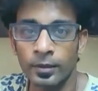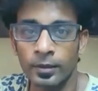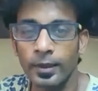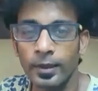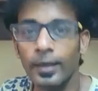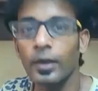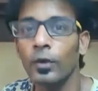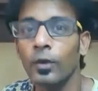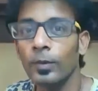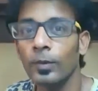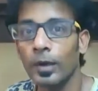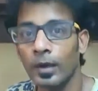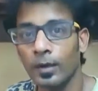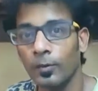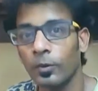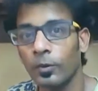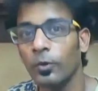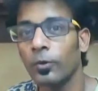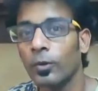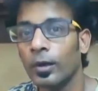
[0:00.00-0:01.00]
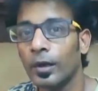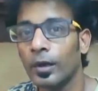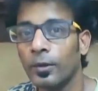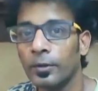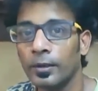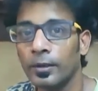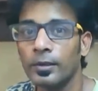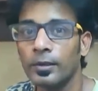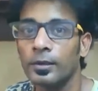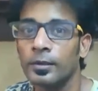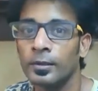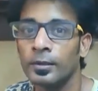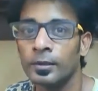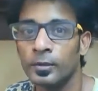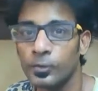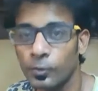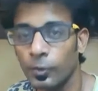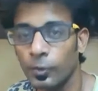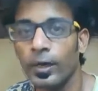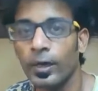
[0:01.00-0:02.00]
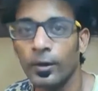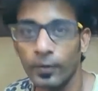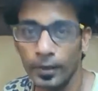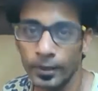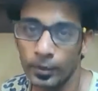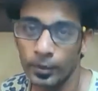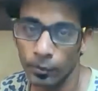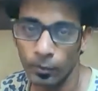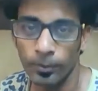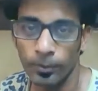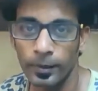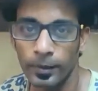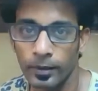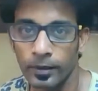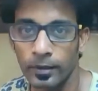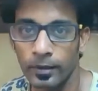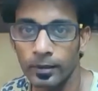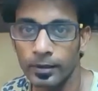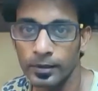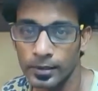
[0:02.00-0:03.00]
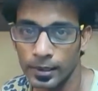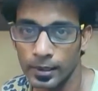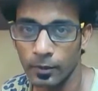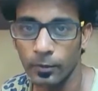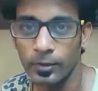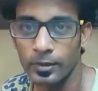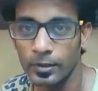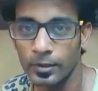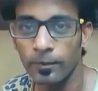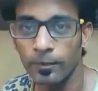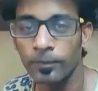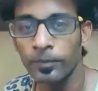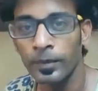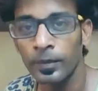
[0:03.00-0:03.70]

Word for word: நீங்களும் எல்லாம் ஒரு கோடியில் வந்து சூர்யா அவரை இன்டர்வியூ பண்ணுற சீக்வன்ஸ்